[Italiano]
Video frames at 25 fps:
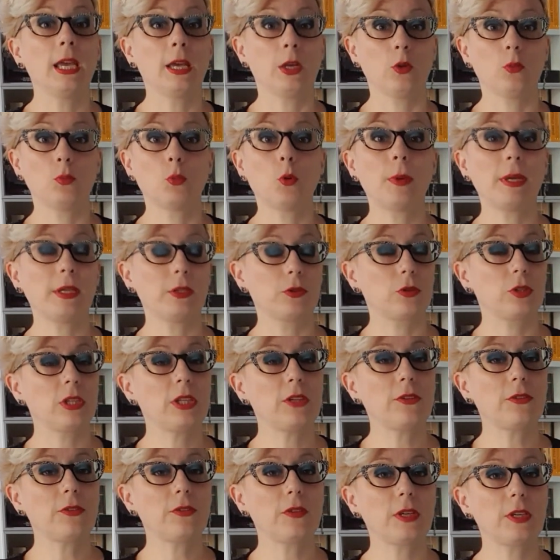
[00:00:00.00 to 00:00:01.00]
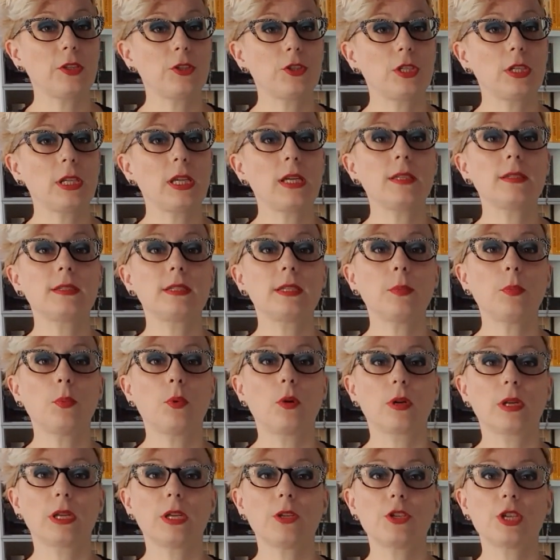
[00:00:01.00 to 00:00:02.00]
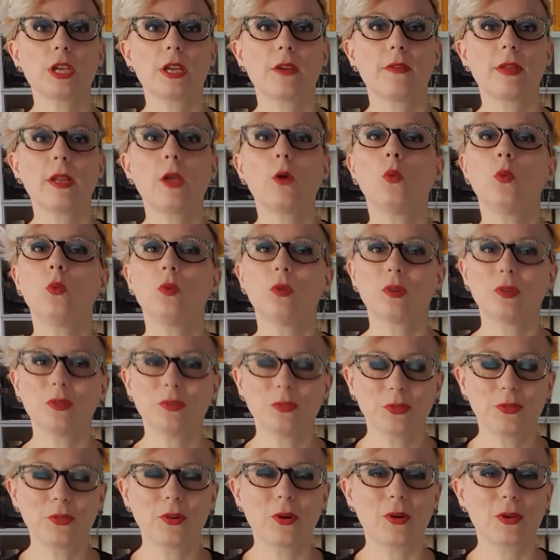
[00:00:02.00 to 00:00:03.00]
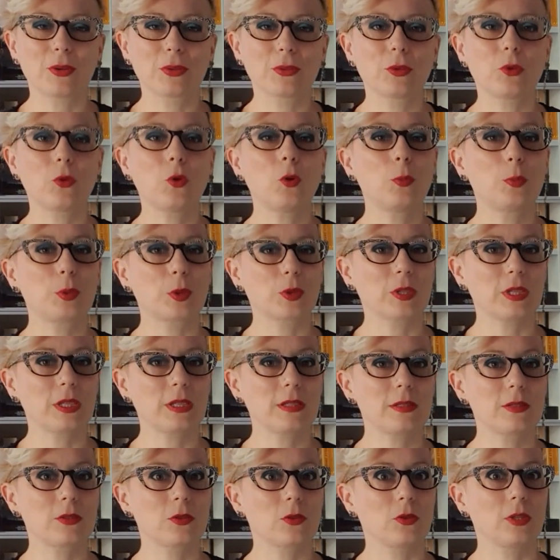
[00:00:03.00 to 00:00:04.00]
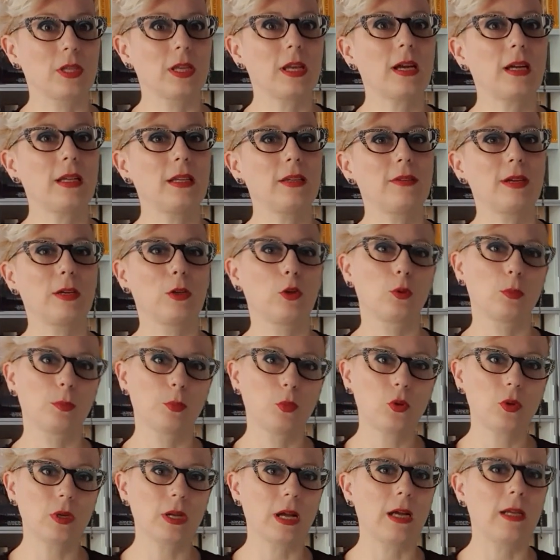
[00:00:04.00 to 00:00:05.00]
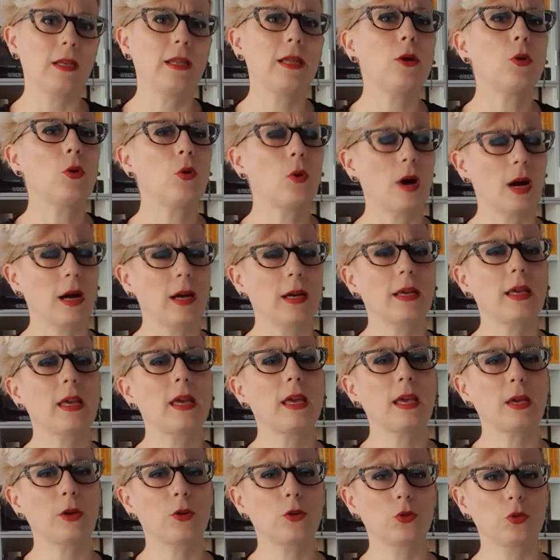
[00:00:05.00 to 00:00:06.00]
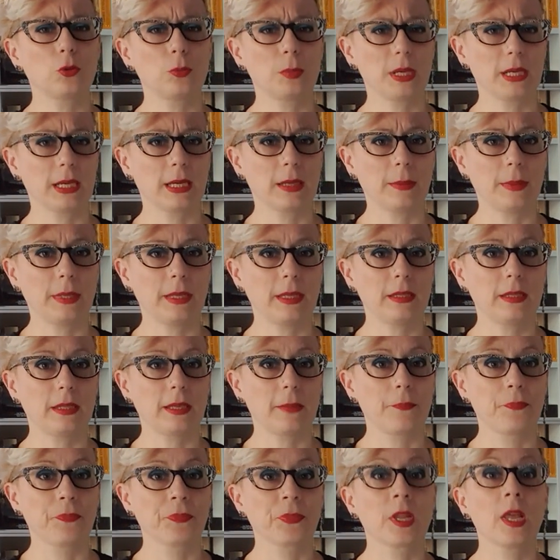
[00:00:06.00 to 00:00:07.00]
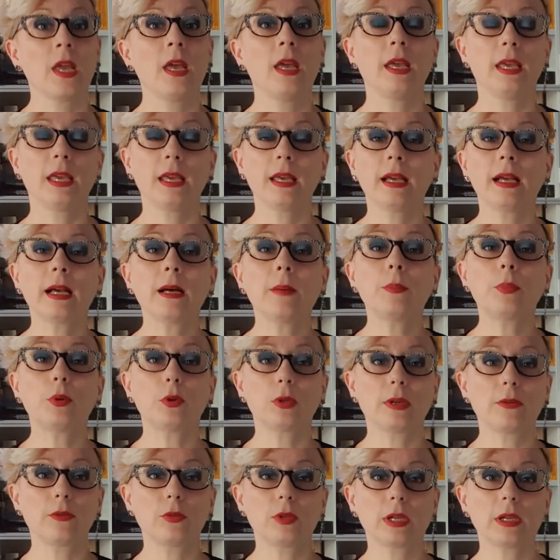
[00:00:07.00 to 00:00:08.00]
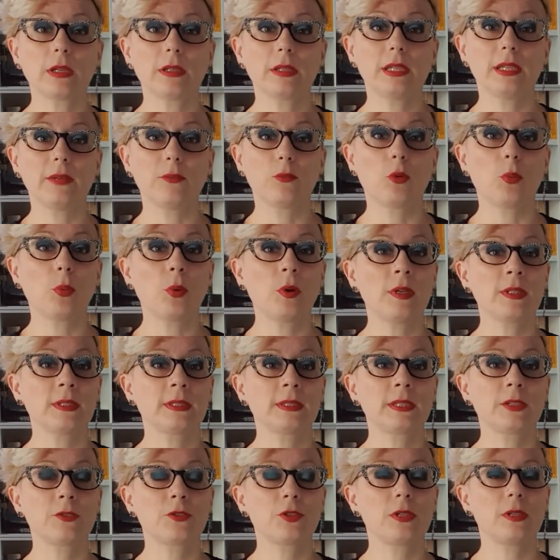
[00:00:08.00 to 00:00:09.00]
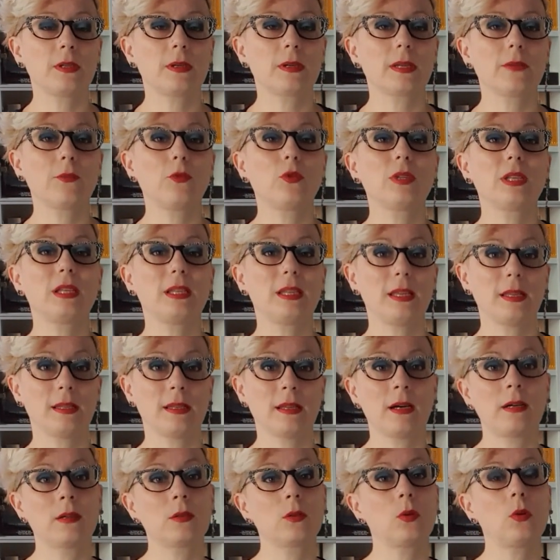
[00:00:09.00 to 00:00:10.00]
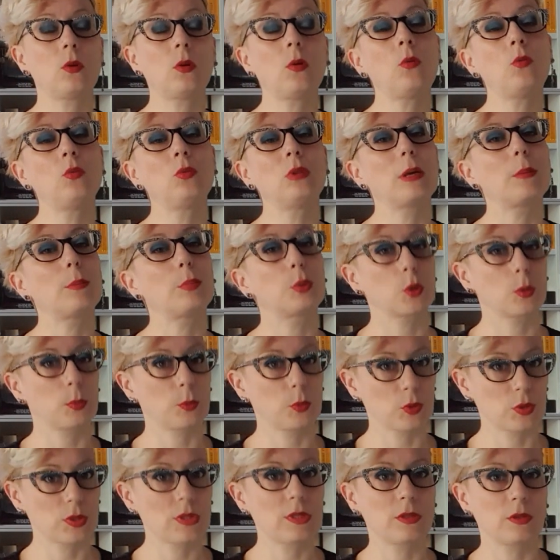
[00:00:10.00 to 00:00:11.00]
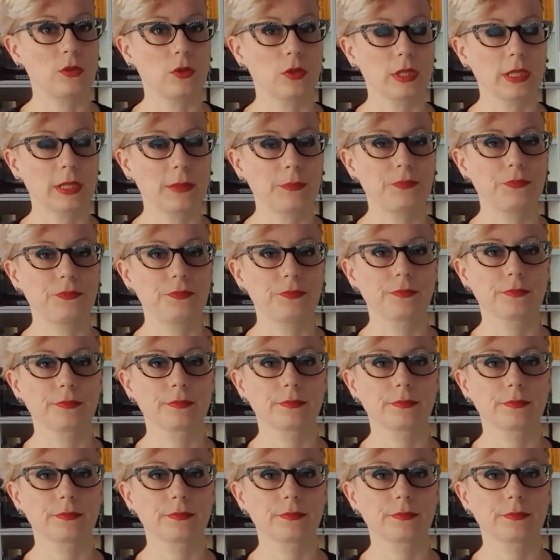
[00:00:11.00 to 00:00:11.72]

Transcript: In un momento difficile si può ricevere un conforto o protezione a livello morale o anche economicamente. In campo lavorativo può esserci l'arrivo di denaro o una promozione.